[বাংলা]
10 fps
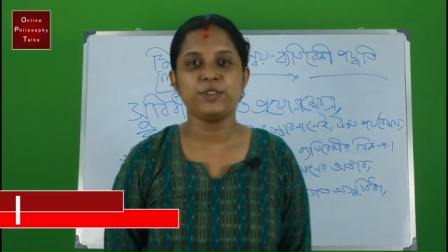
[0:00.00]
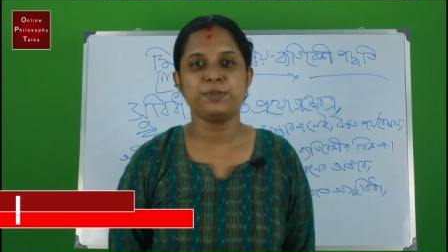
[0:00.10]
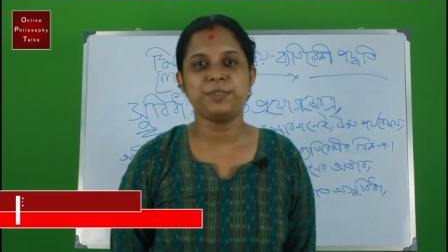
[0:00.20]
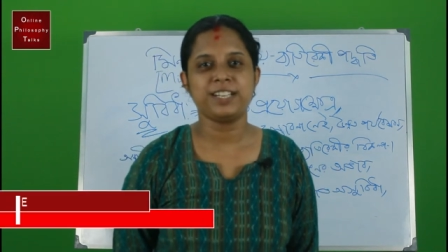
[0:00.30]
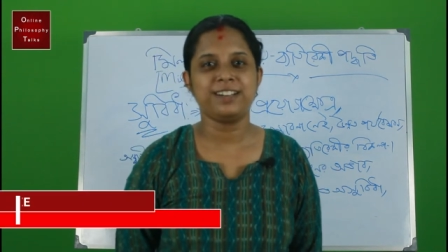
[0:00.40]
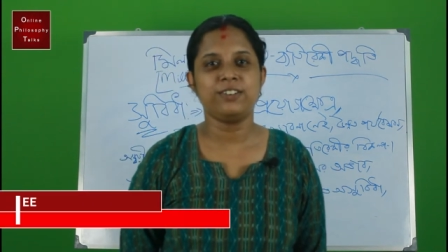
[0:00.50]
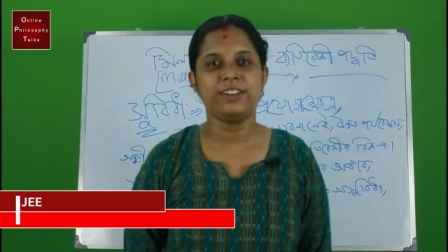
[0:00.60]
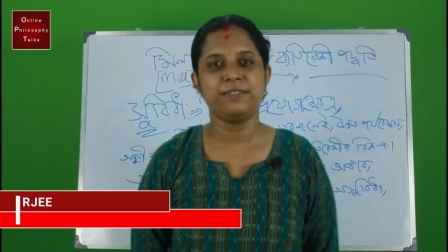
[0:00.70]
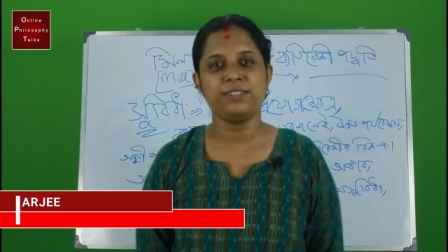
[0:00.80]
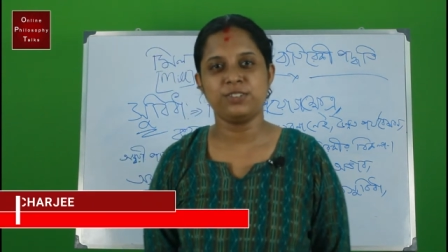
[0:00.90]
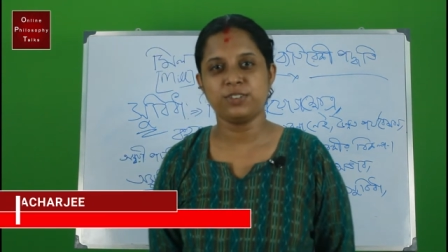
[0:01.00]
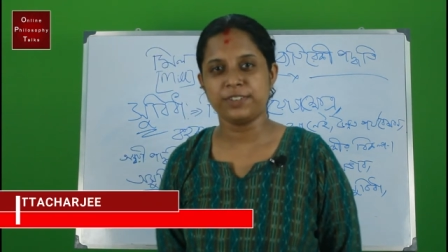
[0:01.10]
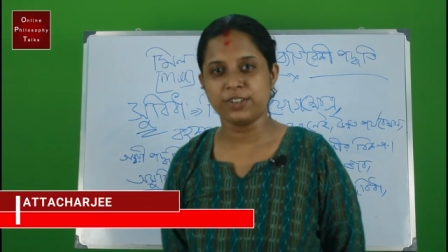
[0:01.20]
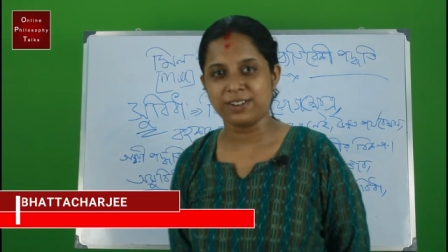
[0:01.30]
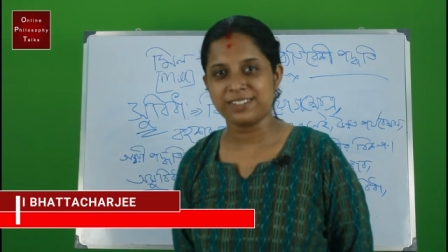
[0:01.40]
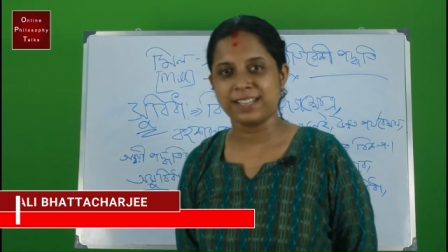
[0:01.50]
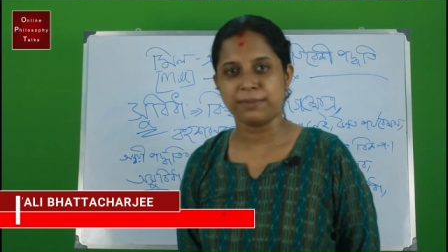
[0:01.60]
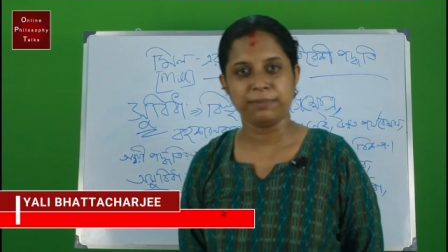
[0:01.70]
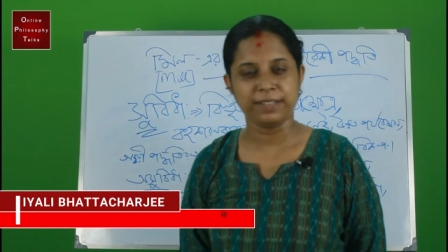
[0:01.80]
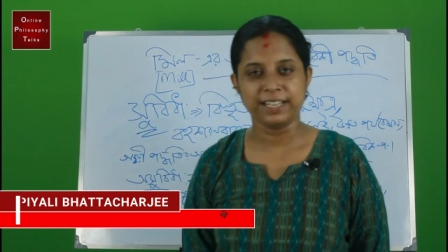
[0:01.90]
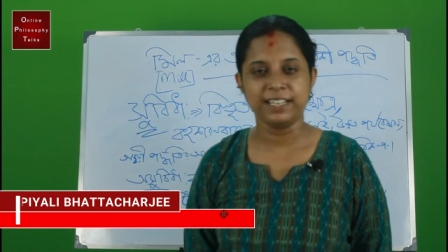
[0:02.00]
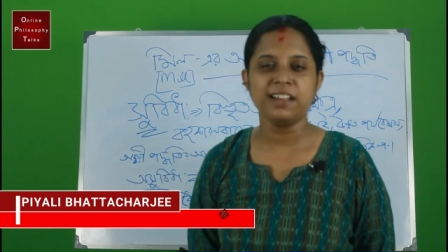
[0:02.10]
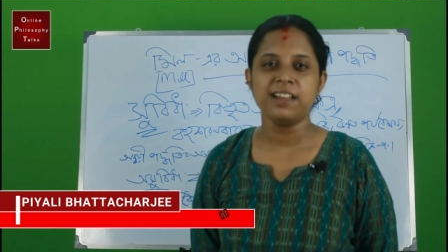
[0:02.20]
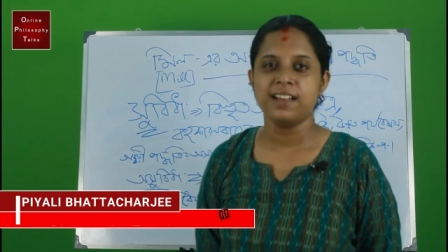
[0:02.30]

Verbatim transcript: ইউটিউব চ্যানেল অনলাইন ফিলোসফি টক্স আমি পিয়ালি